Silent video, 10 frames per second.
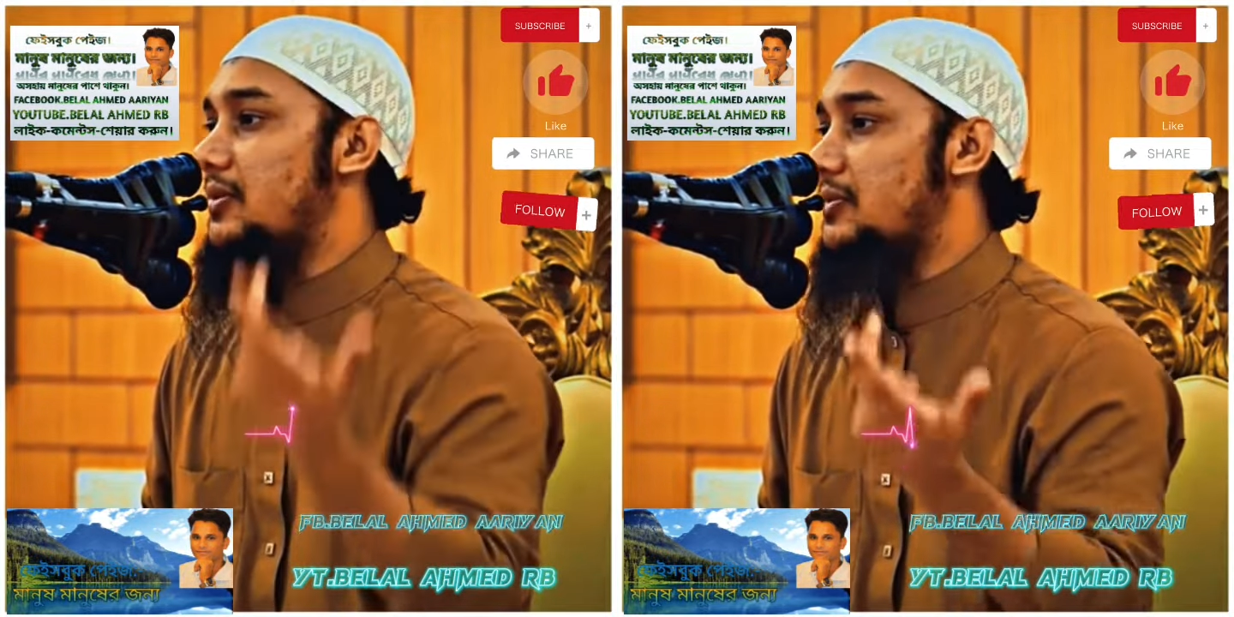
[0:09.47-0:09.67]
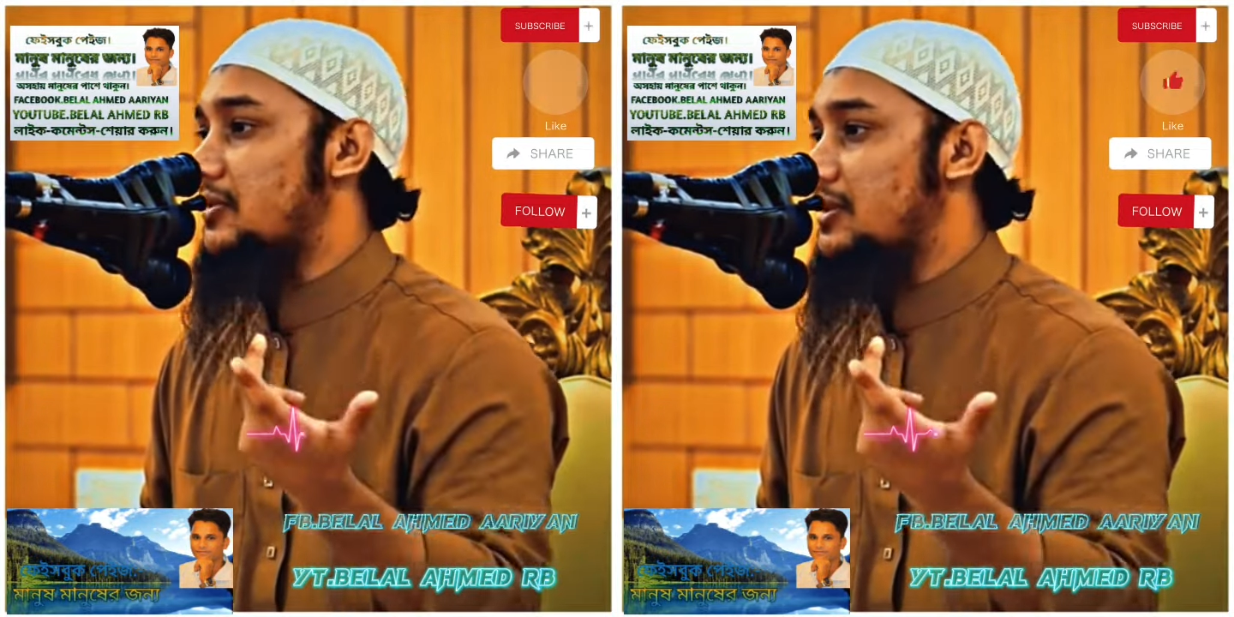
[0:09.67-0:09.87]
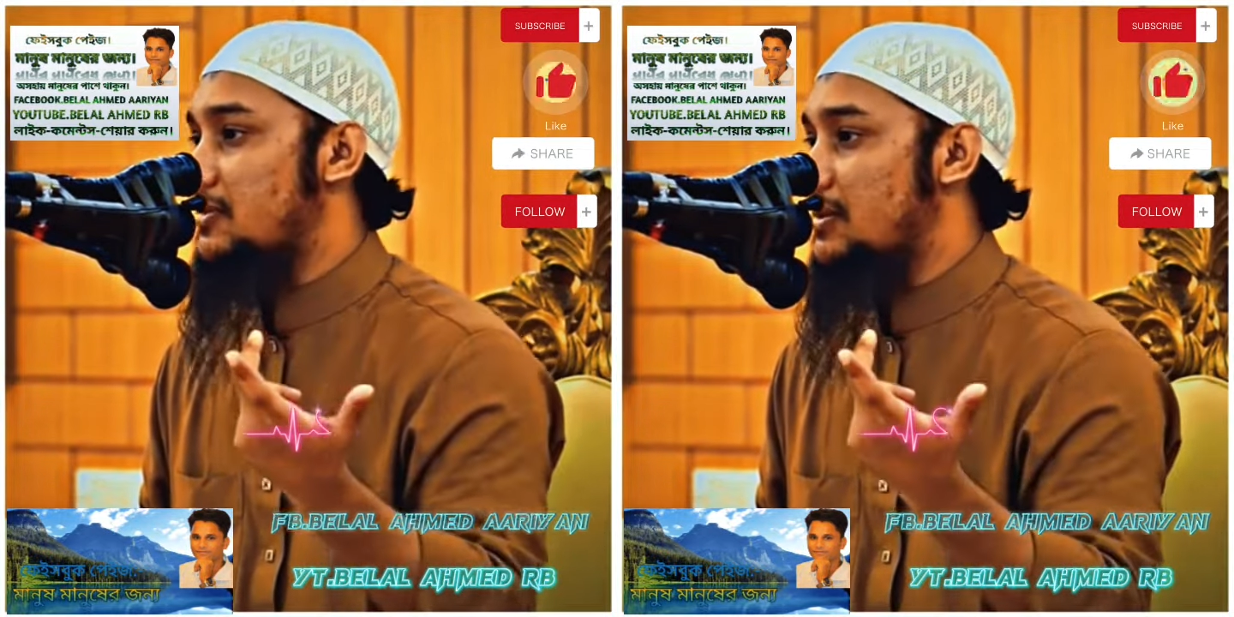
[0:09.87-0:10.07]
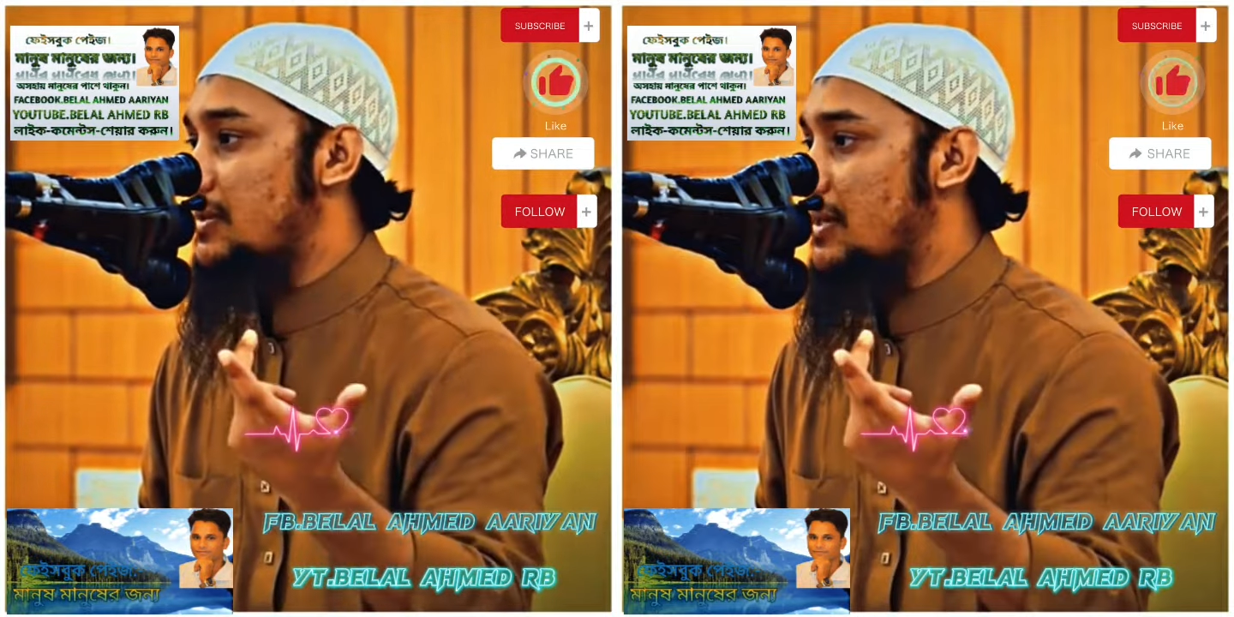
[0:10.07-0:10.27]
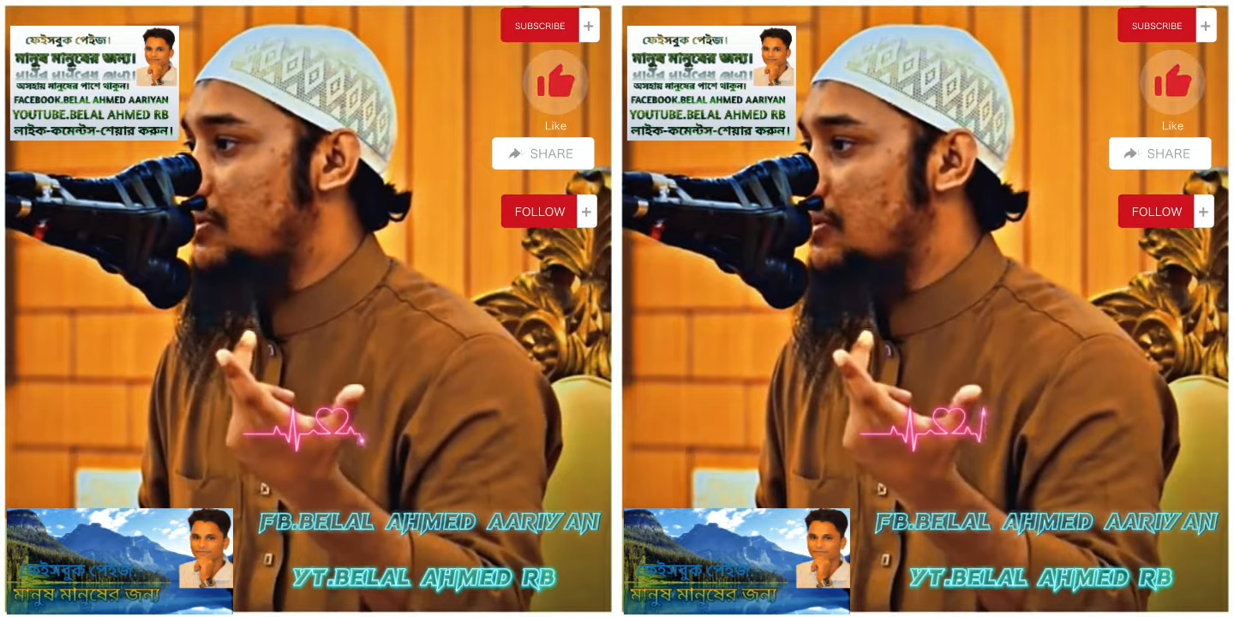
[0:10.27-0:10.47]
করলেও
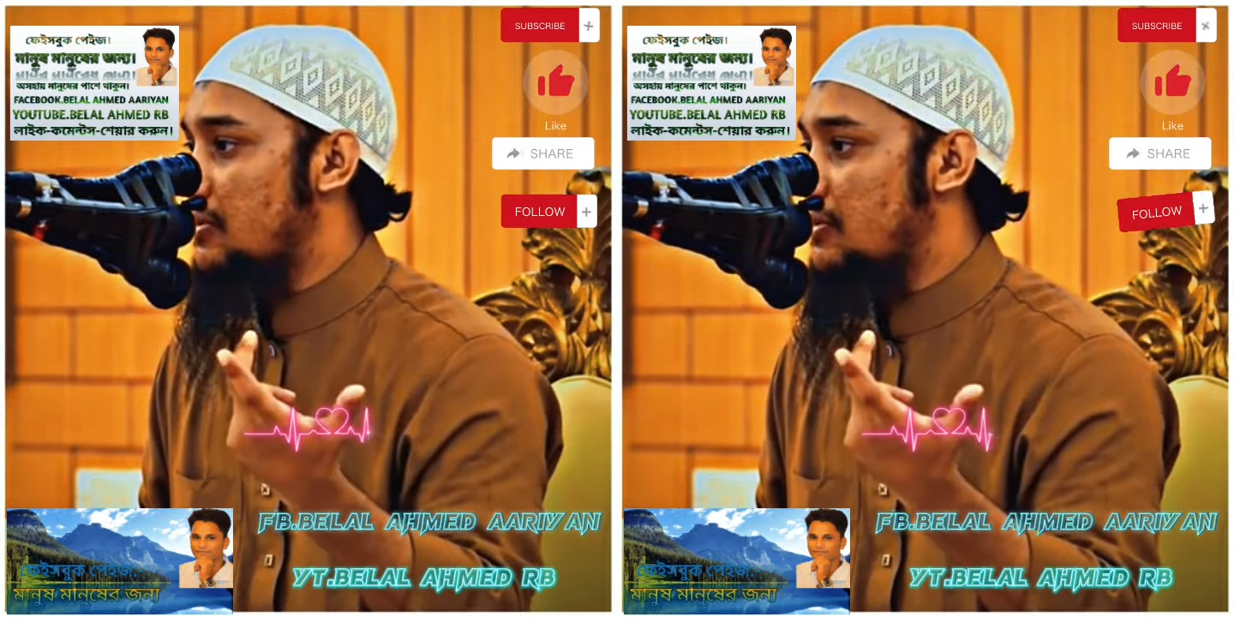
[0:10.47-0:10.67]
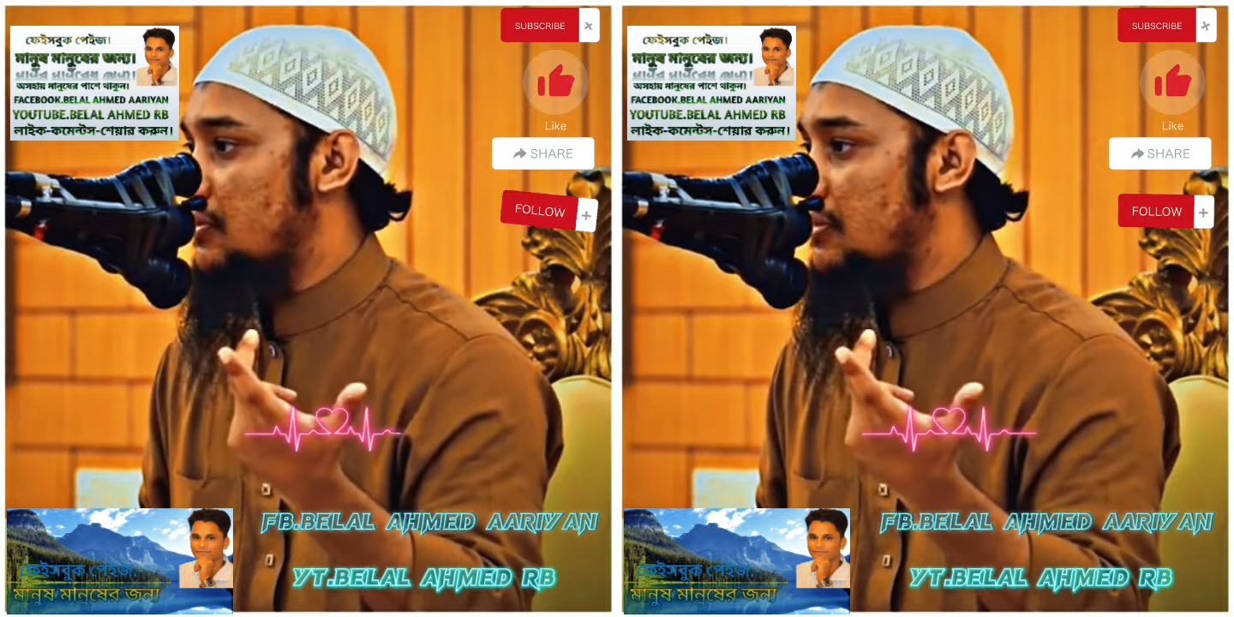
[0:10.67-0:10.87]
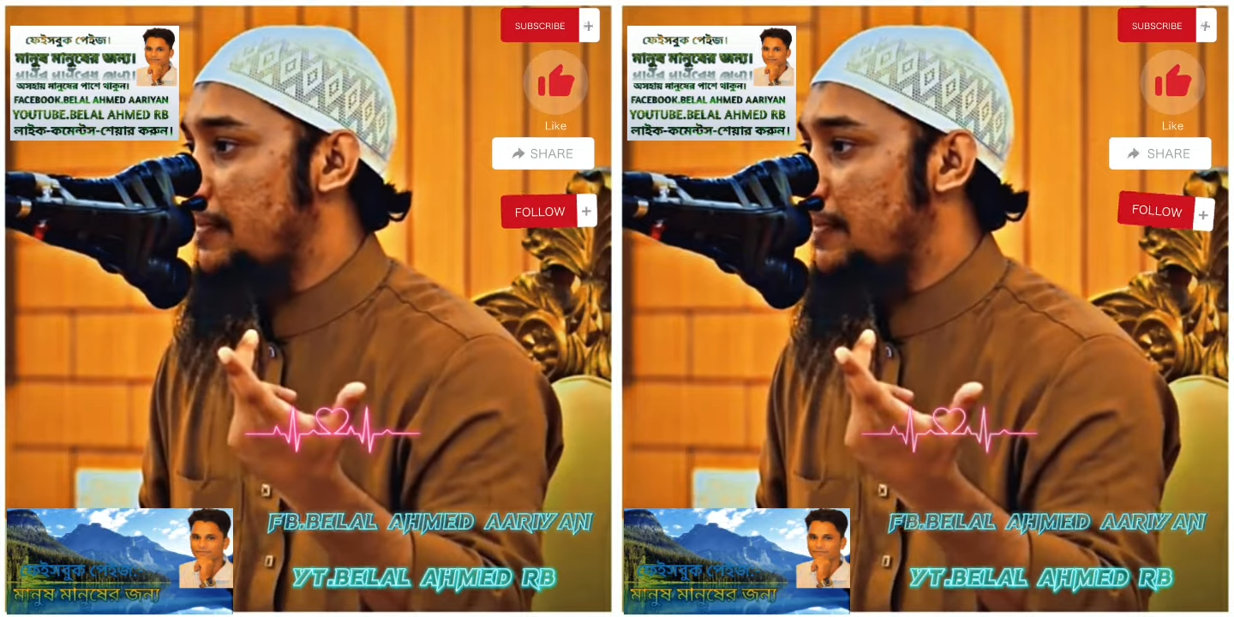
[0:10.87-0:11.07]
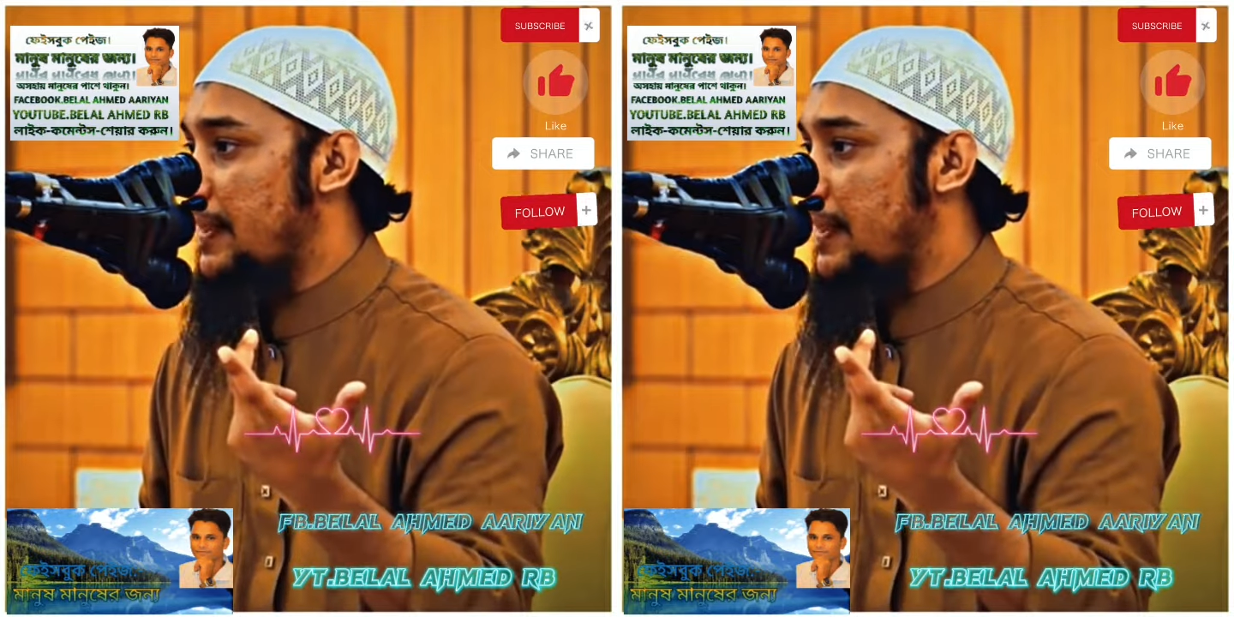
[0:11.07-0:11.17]
না করতে হলেও করবে